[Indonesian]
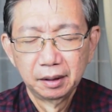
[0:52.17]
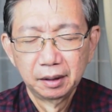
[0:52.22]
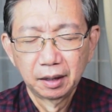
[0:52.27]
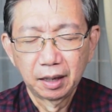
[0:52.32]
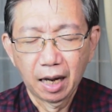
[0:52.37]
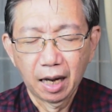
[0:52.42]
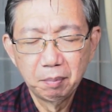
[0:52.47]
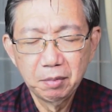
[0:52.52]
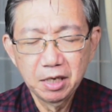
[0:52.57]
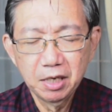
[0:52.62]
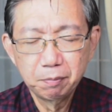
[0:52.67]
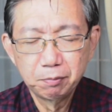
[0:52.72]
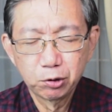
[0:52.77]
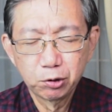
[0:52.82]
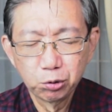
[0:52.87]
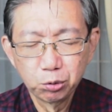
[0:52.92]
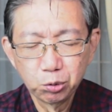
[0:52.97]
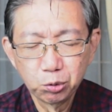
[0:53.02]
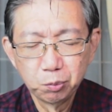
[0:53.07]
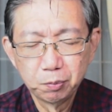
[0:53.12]
Kami
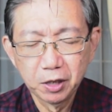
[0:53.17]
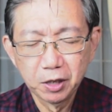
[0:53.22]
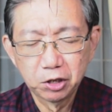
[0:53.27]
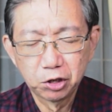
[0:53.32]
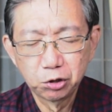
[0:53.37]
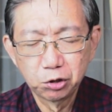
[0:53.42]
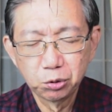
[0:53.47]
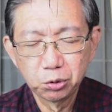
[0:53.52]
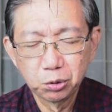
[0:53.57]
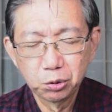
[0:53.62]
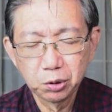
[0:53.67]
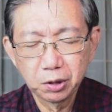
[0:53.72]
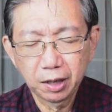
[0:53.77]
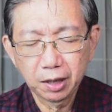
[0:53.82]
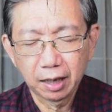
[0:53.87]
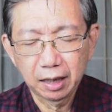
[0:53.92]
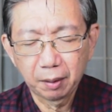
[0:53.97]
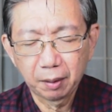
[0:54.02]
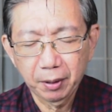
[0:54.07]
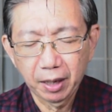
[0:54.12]
sungguh bersyukur
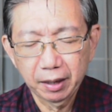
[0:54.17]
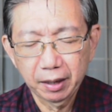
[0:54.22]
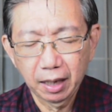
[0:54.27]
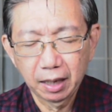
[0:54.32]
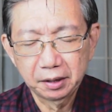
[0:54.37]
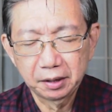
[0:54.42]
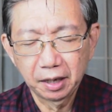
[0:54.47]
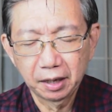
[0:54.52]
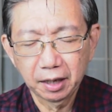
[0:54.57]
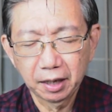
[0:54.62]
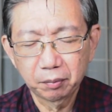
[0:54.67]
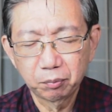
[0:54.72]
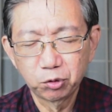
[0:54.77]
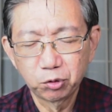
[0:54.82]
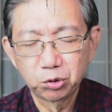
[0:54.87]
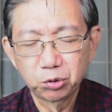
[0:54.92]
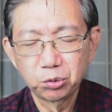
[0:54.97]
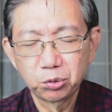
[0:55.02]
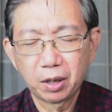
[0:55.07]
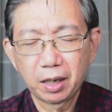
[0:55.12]
ke hadapan
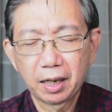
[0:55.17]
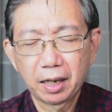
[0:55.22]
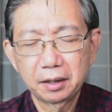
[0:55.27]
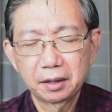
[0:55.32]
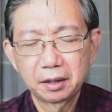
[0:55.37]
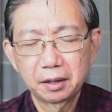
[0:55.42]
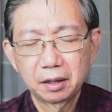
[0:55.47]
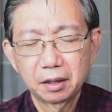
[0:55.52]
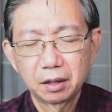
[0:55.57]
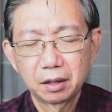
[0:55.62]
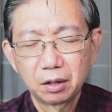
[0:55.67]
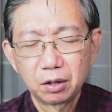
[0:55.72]
hadiratmu Tuhan